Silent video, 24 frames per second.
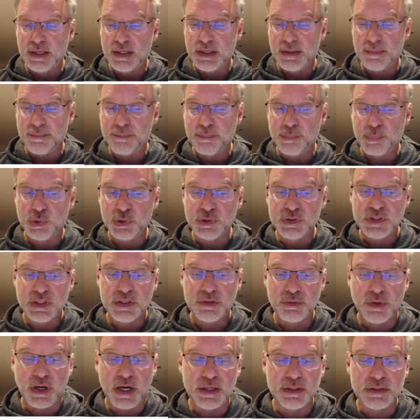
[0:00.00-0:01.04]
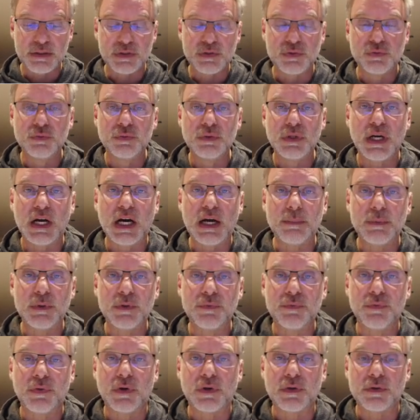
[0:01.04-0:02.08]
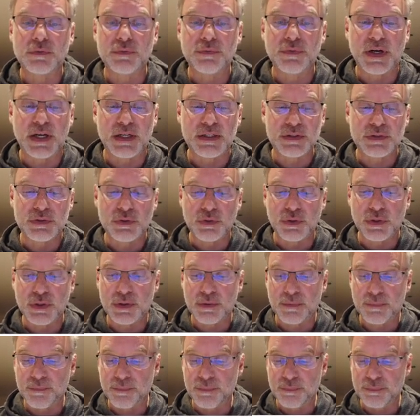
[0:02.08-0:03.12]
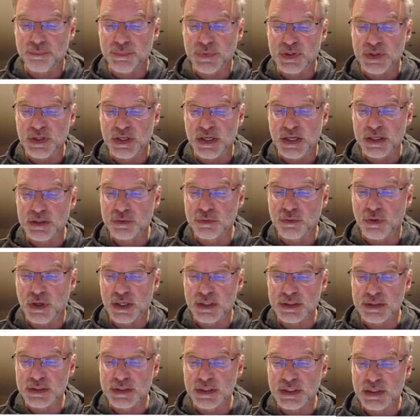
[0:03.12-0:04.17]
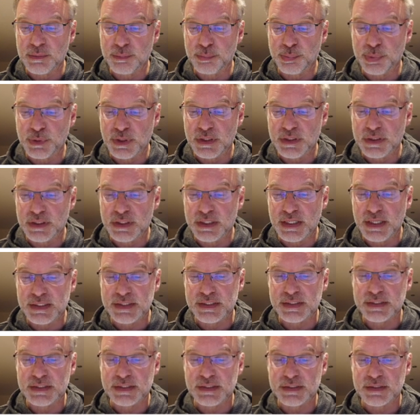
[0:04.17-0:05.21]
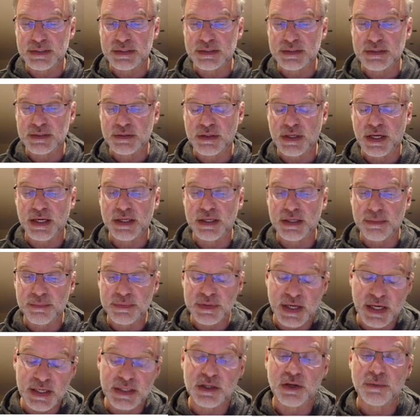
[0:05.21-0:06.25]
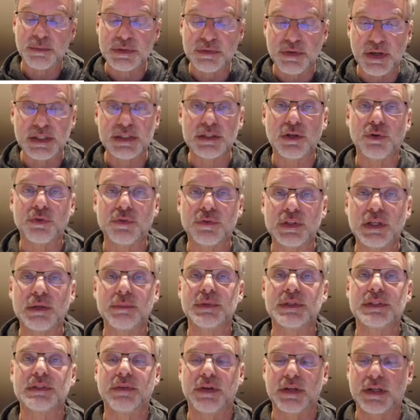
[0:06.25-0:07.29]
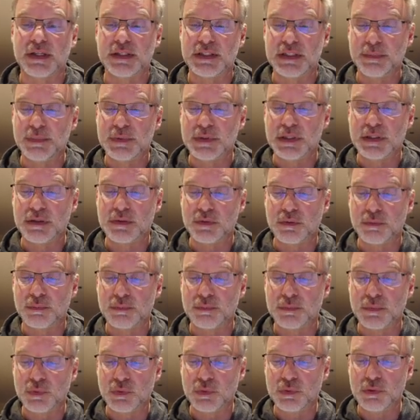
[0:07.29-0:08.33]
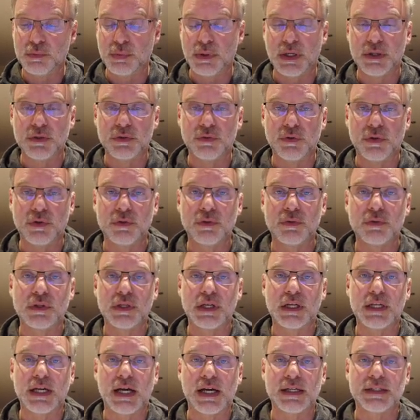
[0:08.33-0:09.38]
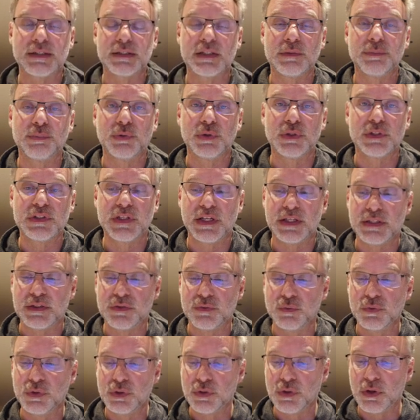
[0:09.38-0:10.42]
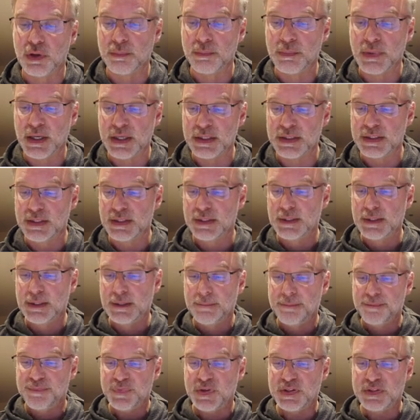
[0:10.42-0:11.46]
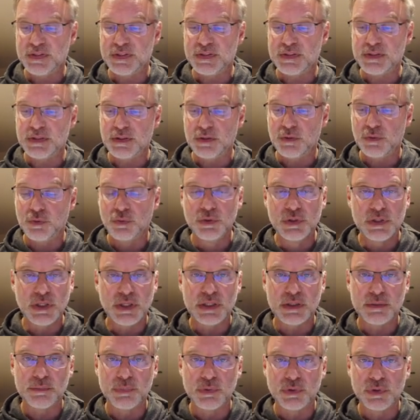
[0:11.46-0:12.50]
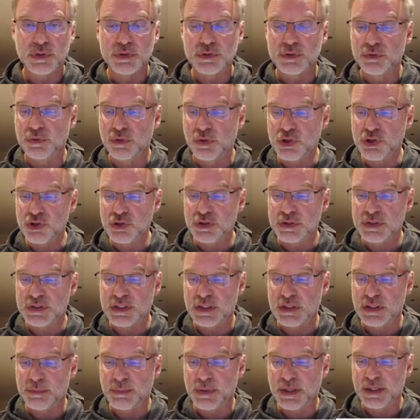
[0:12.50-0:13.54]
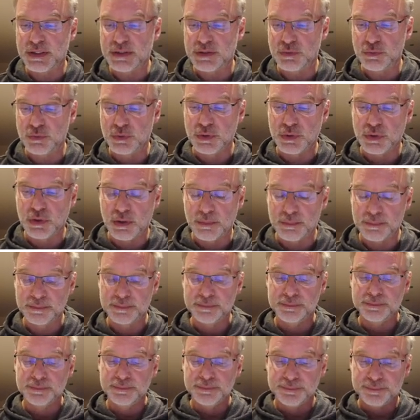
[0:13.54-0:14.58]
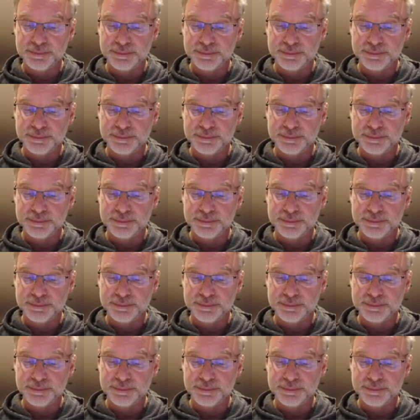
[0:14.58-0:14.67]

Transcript: ähm, prozentuale Zunahme von Fahrzeugen mit Elektroantrieb in den letzten, äh, in dem Zeitraum 2010 bis 2017 um über 980 Prozent zugenommen hat. Das ist unter dem Bundesdurchschnitt. Es hat immerhin zugenommen.